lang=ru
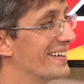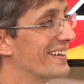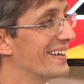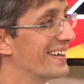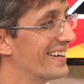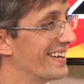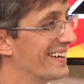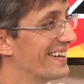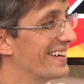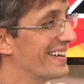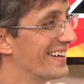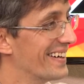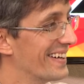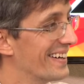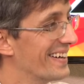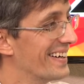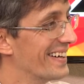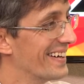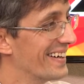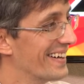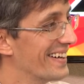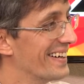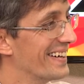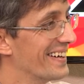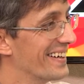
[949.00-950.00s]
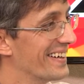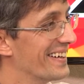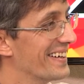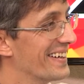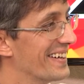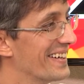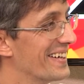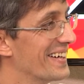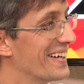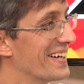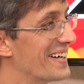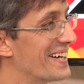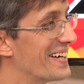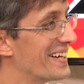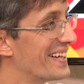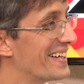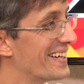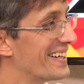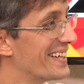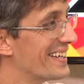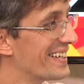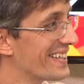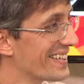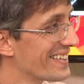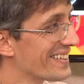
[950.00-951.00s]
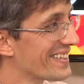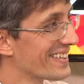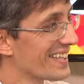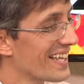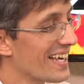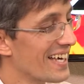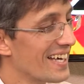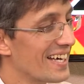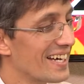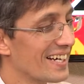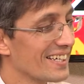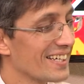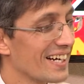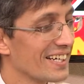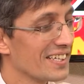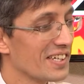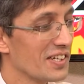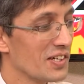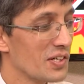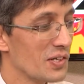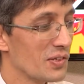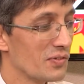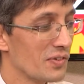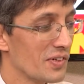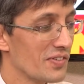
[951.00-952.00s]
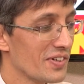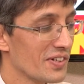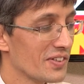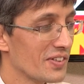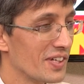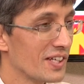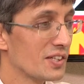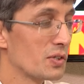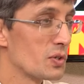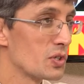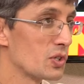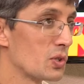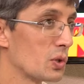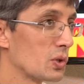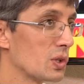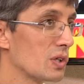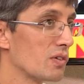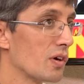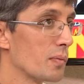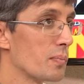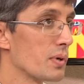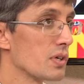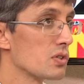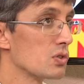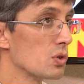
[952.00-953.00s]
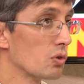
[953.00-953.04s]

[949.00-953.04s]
Как интеллигентно. Как ее вывернули, это уже другой вопрос.